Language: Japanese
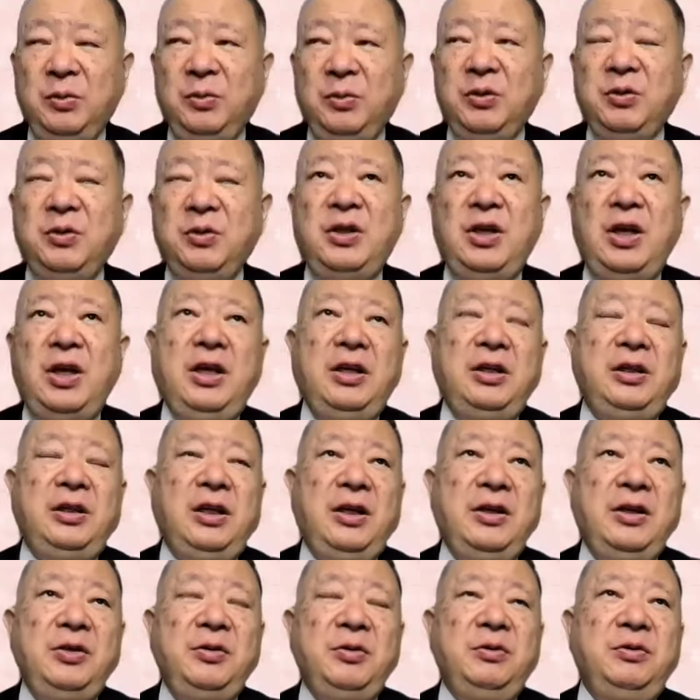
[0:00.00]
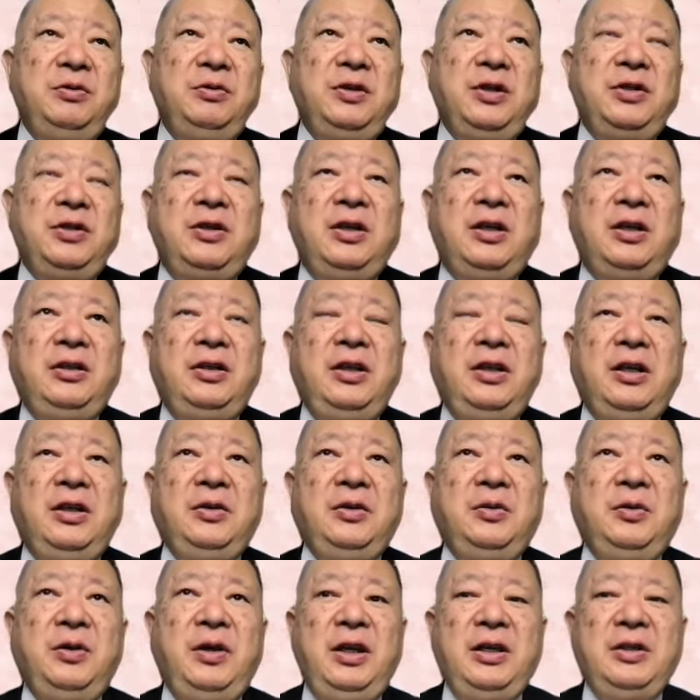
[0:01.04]
もと征夷大将軍ですからね、あ
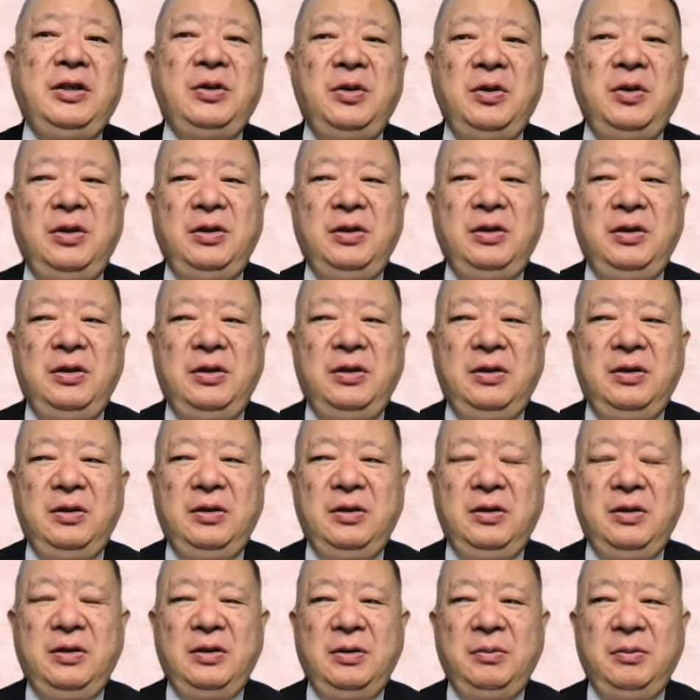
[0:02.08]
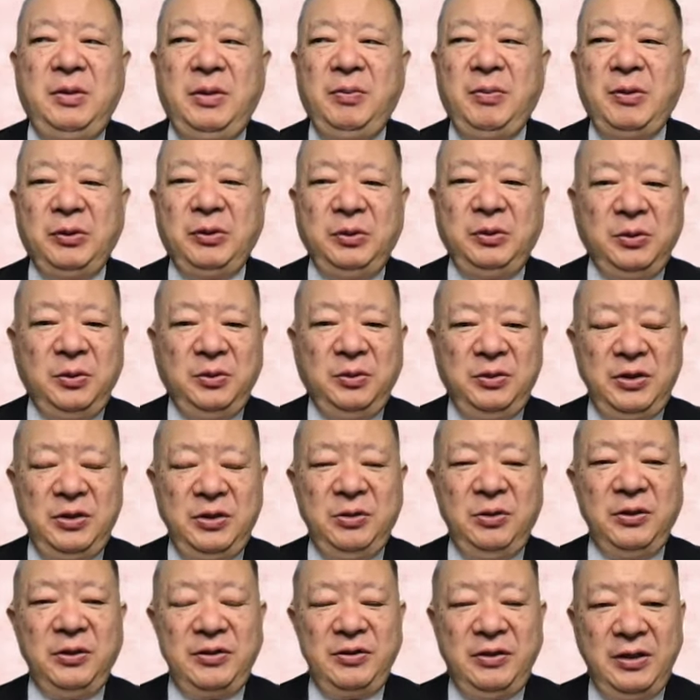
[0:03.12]
の蝦夷、まあ、今の東北地
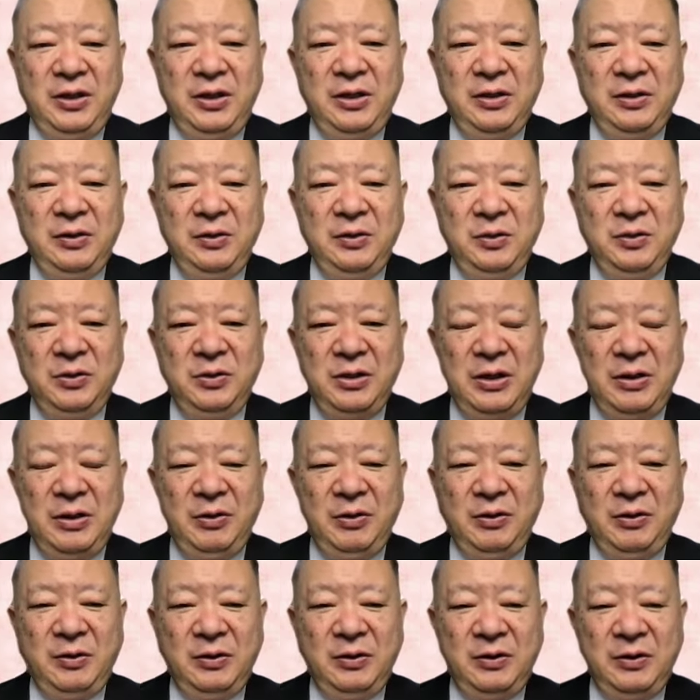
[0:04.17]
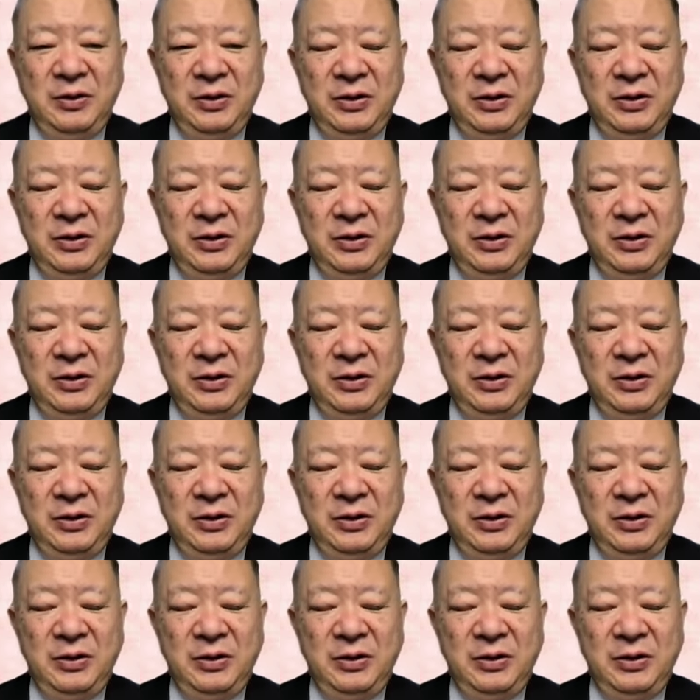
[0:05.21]
方ですね。こちらを。江西で